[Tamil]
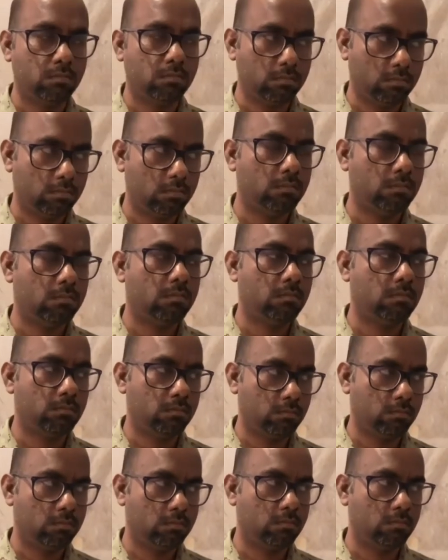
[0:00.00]
ஆக்சுவல் காஸ்
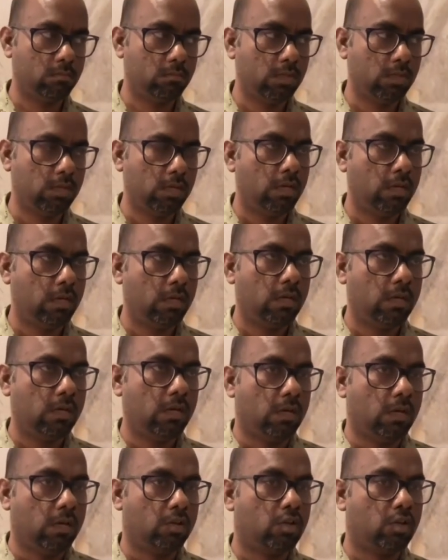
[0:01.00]
என்ன இது
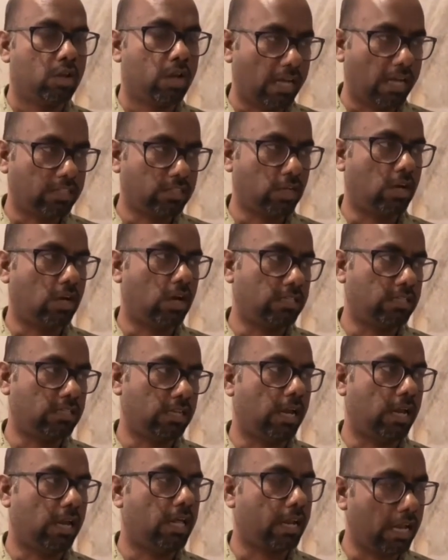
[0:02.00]
இதோட ஆக்சுவல் காசு
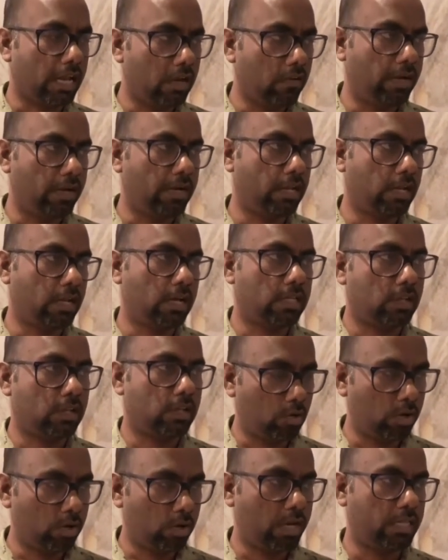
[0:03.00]
என்னன்னா ரயில்வே
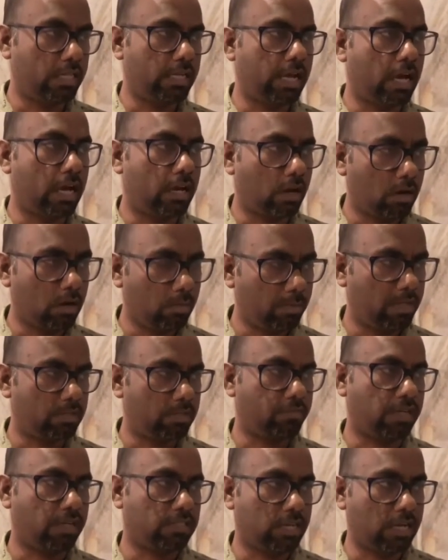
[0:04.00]
நிர்வாகத்தோட உயர் அதிகாரிகளும்
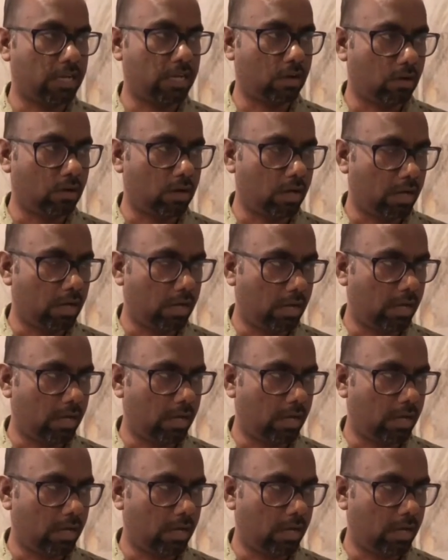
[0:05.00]
ப்ளஸ் ஃபாஸ்ட்ராக்கோட